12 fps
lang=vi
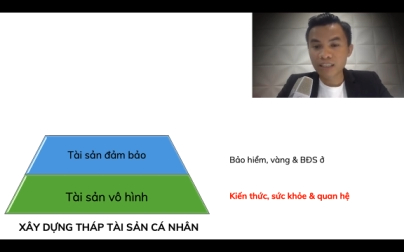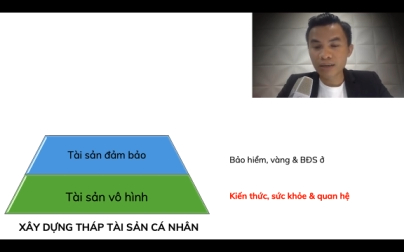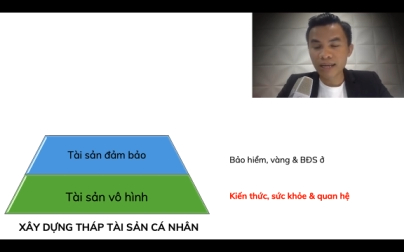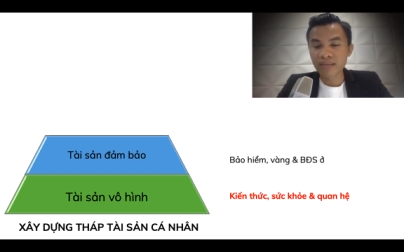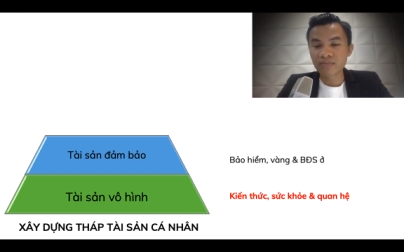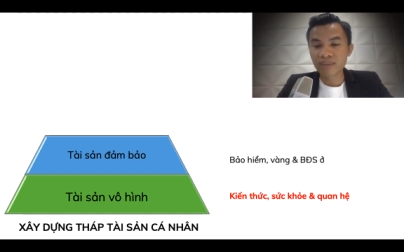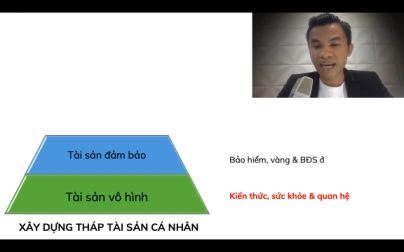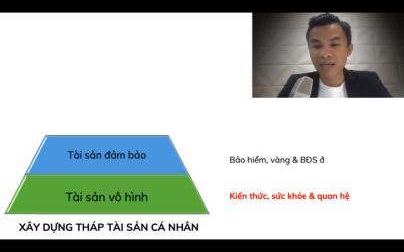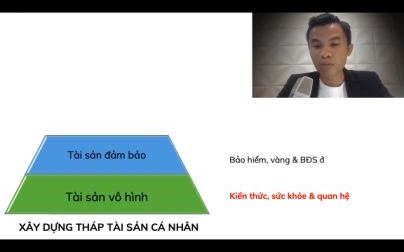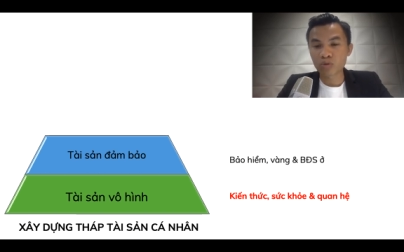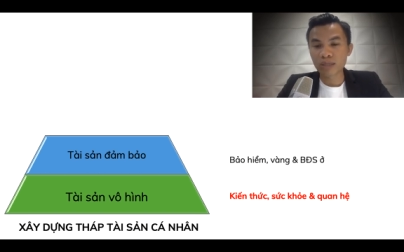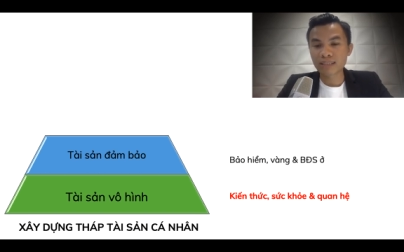cho nên
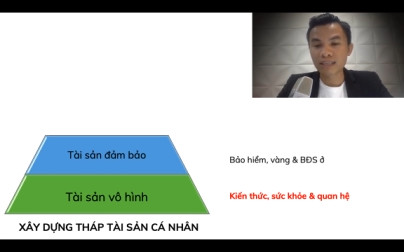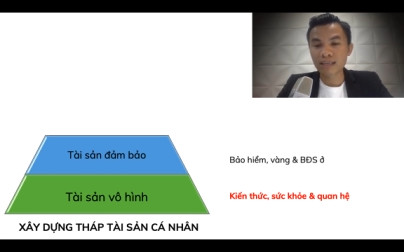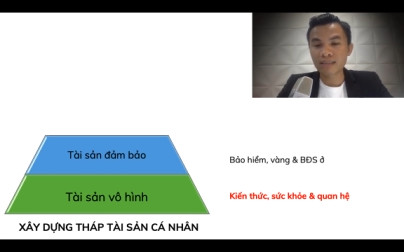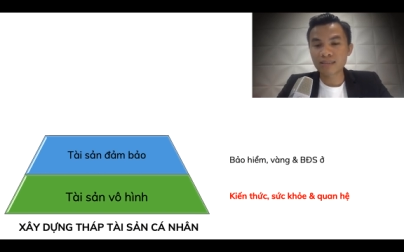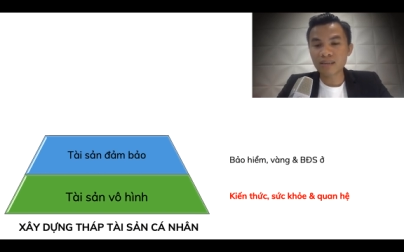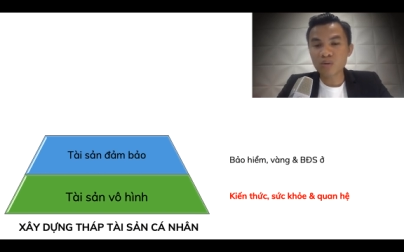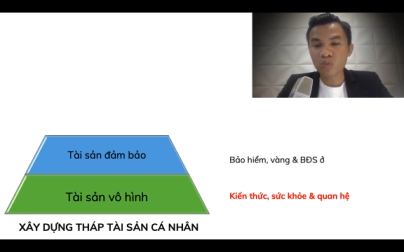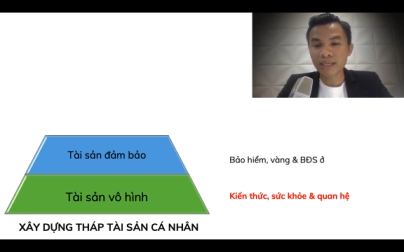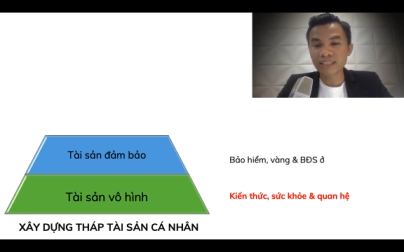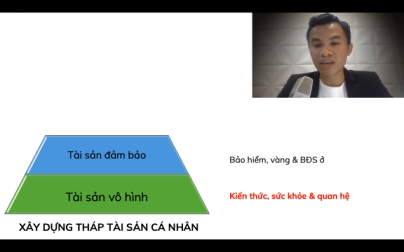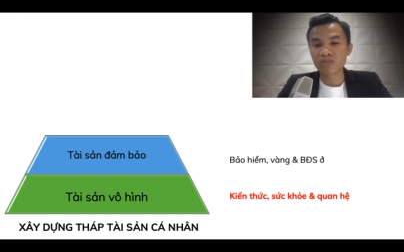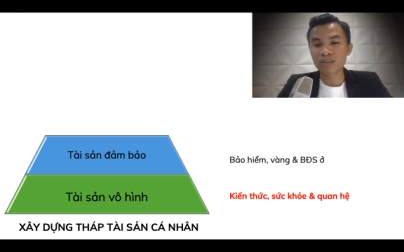vàng là một tài sản rất
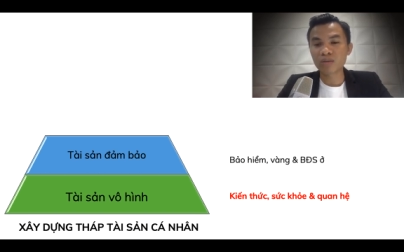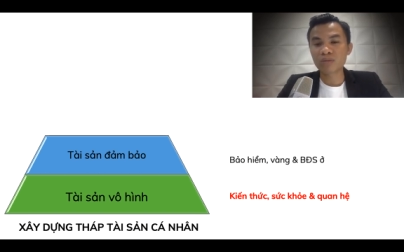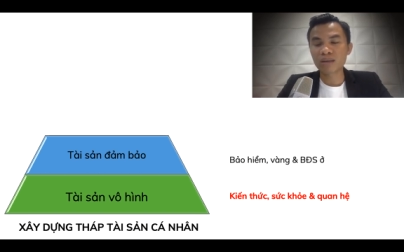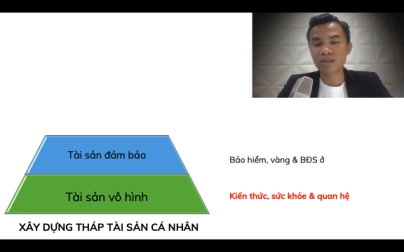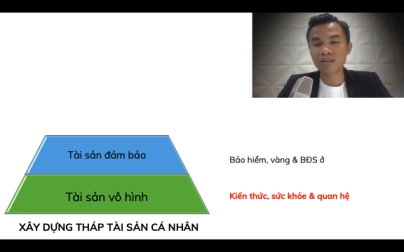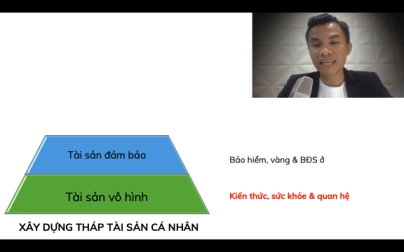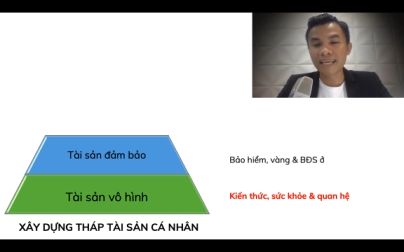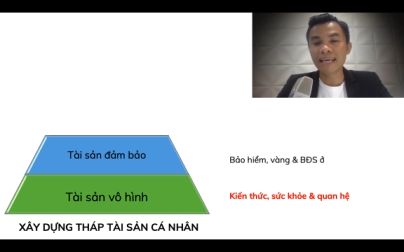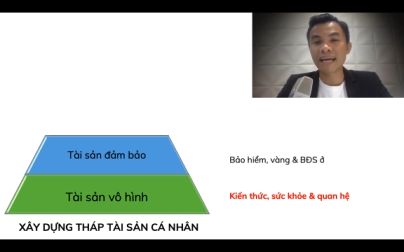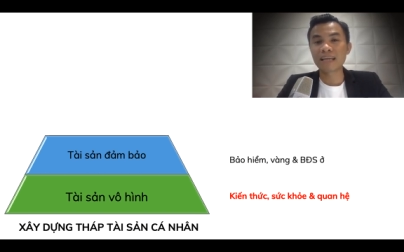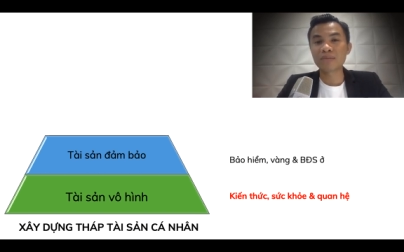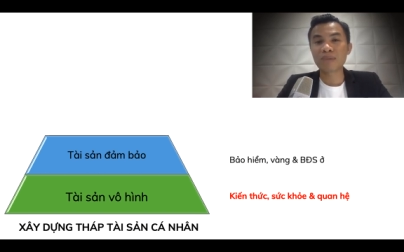quan trọng và chúng ta rất dễ
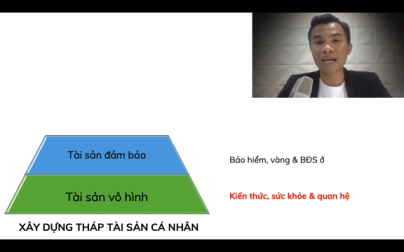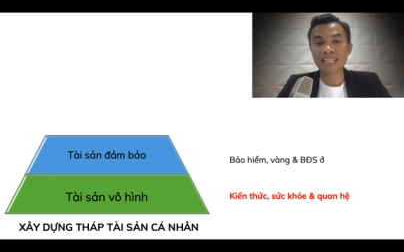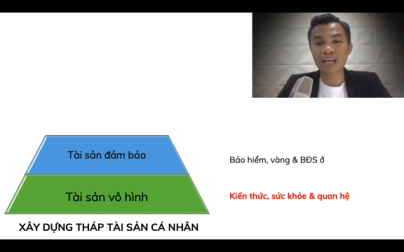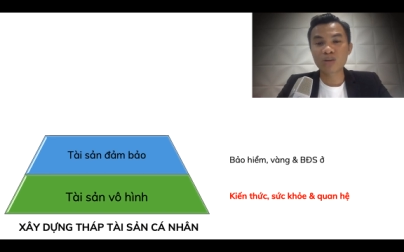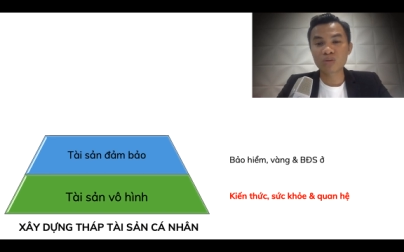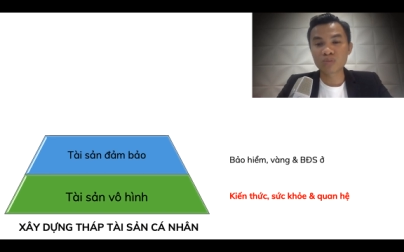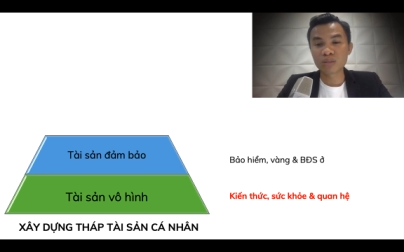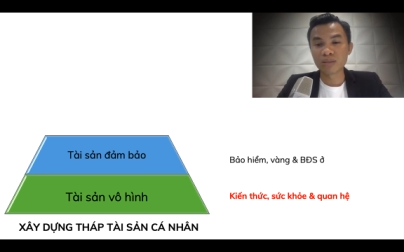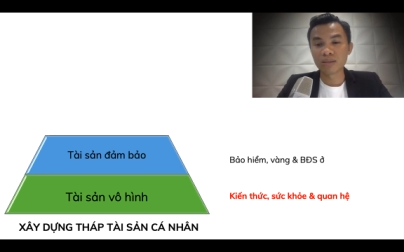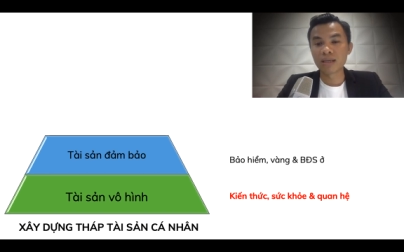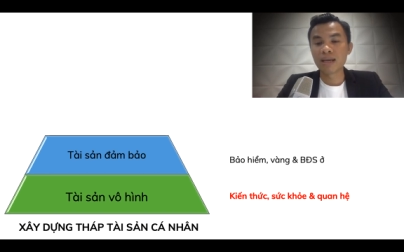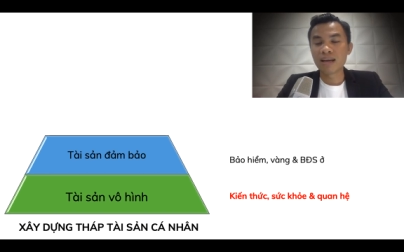dàng để mang theo trong
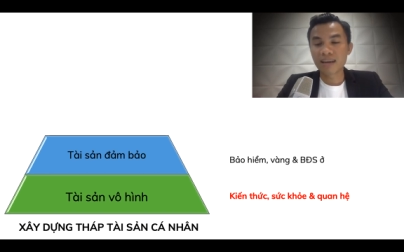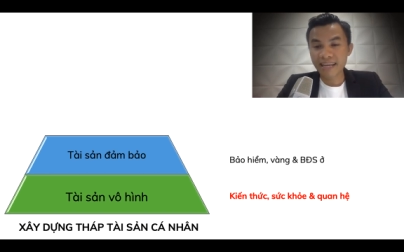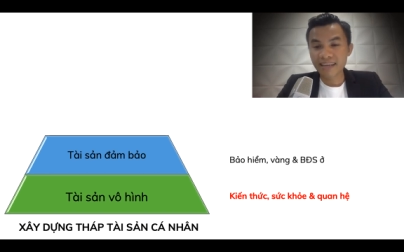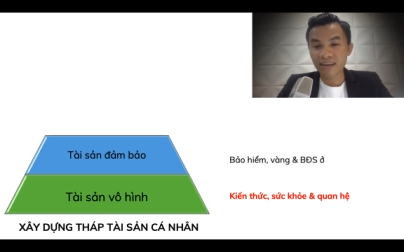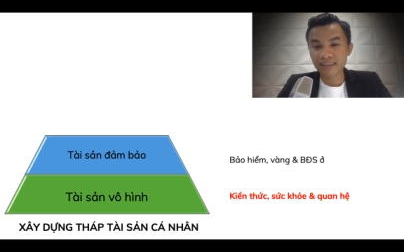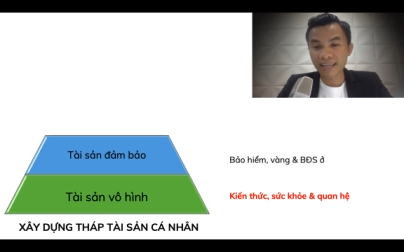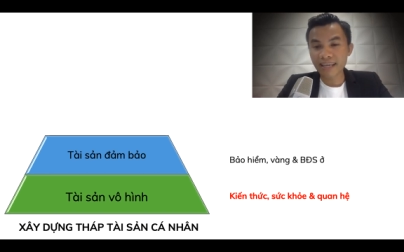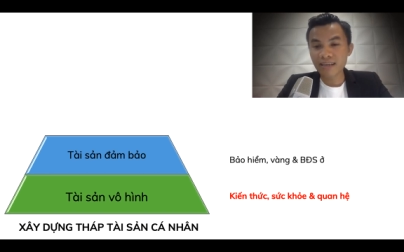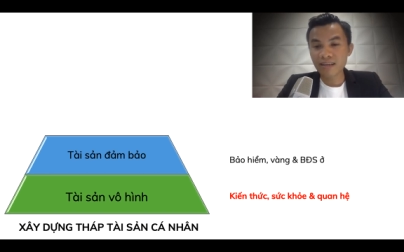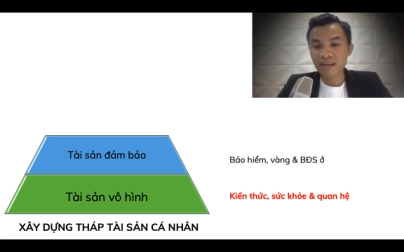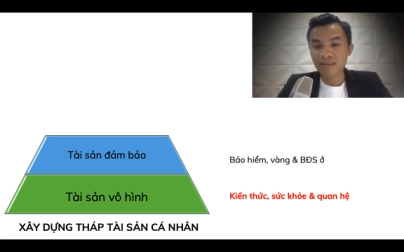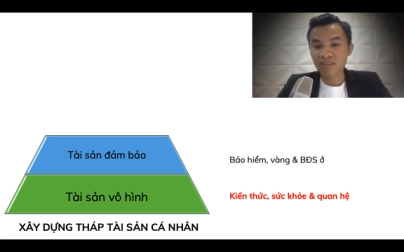người khi cần thiết